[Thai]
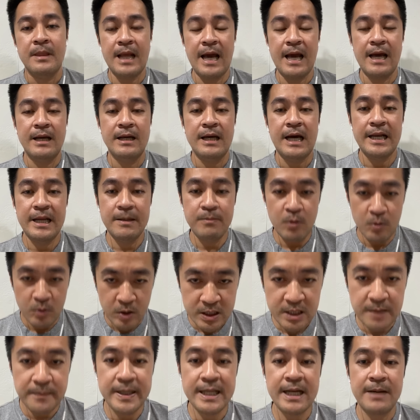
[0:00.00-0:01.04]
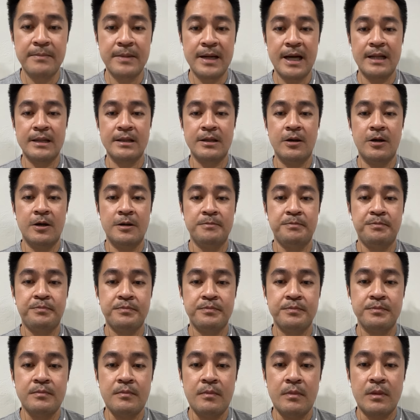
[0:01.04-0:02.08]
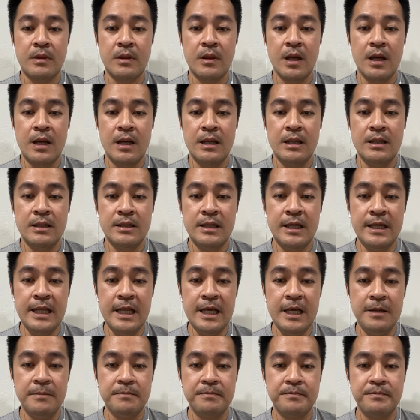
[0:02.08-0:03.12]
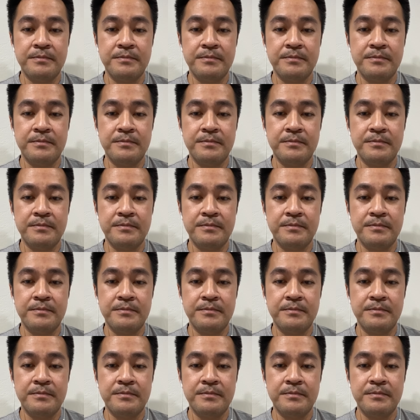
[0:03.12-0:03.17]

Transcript: นะอันนี้ผมก็จะไปทำงานต่อทีนี้